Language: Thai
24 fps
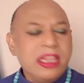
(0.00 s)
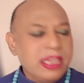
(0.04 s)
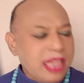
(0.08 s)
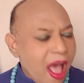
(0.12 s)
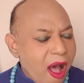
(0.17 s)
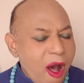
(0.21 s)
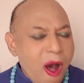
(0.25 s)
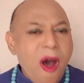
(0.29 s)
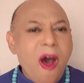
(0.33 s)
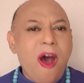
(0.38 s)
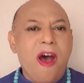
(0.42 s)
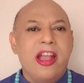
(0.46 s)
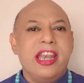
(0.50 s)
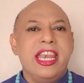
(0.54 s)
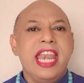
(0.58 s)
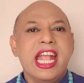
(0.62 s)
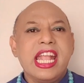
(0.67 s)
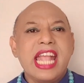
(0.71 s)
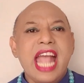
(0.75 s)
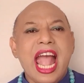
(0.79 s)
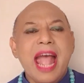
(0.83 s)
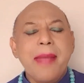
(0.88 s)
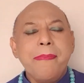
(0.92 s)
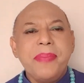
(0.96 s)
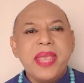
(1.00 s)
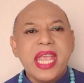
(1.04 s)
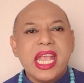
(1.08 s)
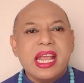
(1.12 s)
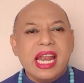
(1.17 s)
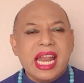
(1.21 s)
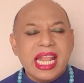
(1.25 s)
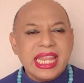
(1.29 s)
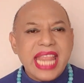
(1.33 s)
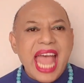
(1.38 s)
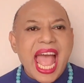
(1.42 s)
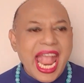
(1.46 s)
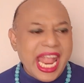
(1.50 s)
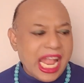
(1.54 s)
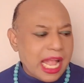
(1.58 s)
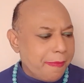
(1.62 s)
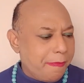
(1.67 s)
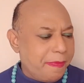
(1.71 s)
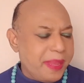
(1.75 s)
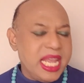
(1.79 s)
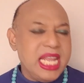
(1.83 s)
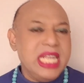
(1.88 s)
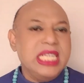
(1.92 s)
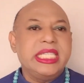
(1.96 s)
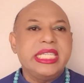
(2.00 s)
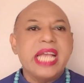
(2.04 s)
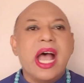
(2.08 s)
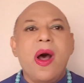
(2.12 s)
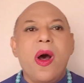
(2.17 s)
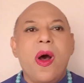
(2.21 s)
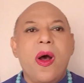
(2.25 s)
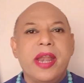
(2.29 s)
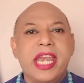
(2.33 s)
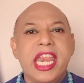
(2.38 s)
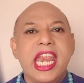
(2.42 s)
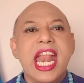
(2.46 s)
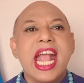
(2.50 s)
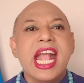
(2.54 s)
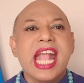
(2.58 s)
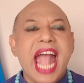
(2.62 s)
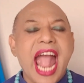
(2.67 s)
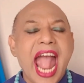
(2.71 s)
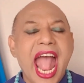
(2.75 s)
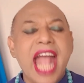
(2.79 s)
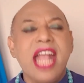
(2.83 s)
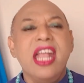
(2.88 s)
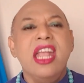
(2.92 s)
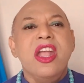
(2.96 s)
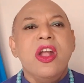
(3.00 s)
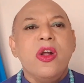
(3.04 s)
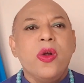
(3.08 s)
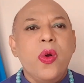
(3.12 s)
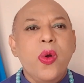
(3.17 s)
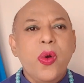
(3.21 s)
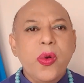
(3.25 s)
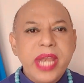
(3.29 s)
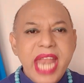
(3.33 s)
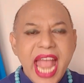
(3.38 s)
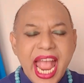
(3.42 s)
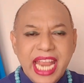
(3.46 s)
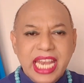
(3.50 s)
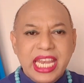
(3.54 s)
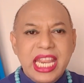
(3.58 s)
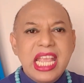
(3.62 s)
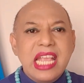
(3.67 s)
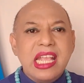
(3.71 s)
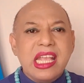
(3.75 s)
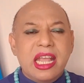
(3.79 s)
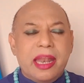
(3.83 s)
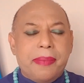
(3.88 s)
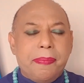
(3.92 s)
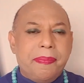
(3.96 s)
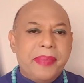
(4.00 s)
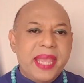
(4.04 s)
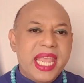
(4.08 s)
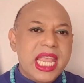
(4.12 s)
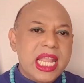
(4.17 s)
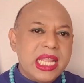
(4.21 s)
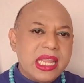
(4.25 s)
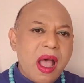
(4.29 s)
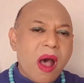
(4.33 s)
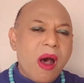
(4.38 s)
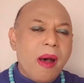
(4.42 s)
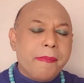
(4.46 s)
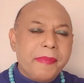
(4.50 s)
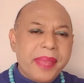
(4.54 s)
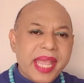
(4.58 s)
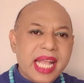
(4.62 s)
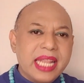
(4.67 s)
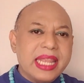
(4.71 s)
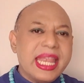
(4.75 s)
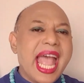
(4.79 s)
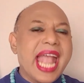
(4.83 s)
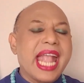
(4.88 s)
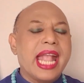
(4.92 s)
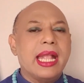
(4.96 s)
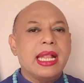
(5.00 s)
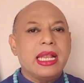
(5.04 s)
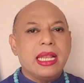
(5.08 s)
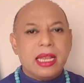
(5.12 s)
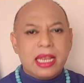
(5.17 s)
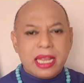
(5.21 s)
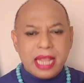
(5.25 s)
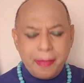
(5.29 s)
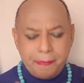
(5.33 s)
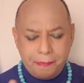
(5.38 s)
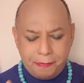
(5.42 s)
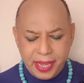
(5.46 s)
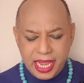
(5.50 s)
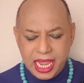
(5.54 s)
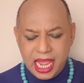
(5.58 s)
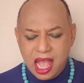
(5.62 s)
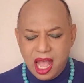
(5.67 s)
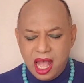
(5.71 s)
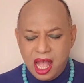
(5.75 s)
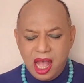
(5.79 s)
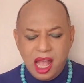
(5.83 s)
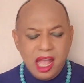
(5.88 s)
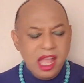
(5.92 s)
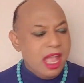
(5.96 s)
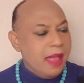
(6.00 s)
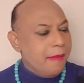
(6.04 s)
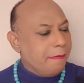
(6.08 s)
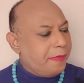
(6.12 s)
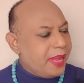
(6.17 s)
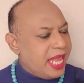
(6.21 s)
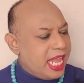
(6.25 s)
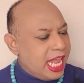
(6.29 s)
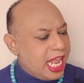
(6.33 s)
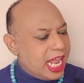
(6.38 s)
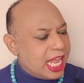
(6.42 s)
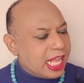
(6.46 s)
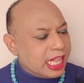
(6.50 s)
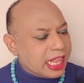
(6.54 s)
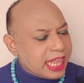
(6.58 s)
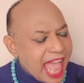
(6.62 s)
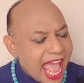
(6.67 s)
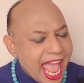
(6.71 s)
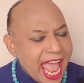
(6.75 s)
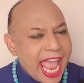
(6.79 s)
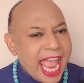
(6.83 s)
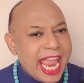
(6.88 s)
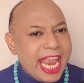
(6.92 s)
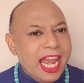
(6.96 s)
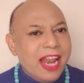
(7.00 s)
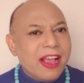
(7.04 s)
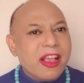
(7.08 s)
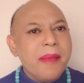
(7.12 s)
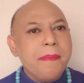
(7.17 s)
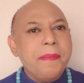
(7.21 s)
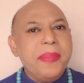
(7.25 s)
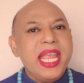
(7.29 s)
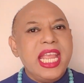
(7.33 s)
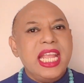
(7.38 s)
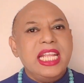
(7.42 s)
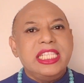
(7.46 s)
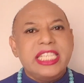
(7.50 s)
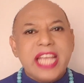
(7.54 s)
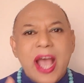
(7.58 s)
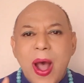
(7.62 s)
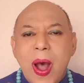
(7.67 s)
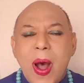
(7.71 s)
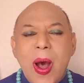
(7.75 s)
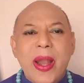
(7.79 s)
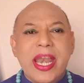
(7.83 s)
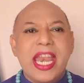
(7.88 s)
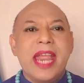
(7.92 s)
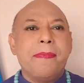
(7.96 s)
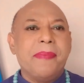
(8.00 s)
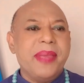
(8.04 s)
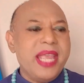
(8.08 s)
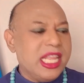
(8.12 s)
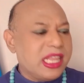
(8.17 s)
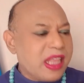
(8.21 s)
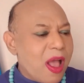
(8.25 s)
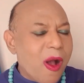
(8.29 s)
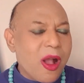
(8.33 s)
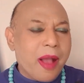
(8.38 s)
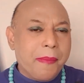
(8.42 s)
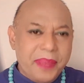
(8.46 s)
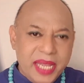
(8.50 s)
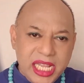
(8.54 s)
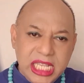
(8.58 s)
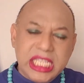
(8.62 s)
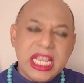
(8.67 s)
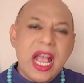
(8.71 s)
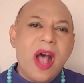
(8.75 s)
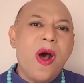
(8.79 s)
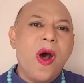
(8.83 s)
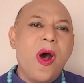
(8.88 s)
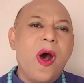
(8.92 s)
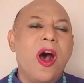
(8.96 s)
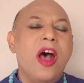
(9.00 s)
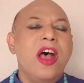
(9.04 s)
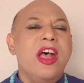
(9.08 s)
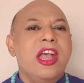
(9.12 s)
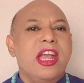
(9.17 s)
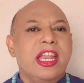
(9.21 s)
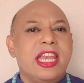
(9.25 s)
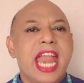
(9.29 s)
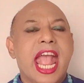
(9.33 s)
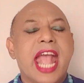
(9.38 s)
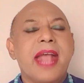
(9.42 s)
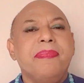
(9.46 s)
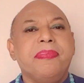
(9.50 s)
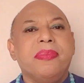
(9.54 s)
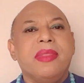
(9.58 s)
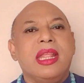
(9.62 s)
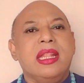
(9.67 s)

เถาะนะคะปีกระต่ายกับปีจอนี่นะคะคู่ใดที่เกิดปีเถาะปีกระต่ายกับปีเอ่อปีกระต่ายแล้วก็ปีจอเนี่ยปีเถาะกับปีจอนะ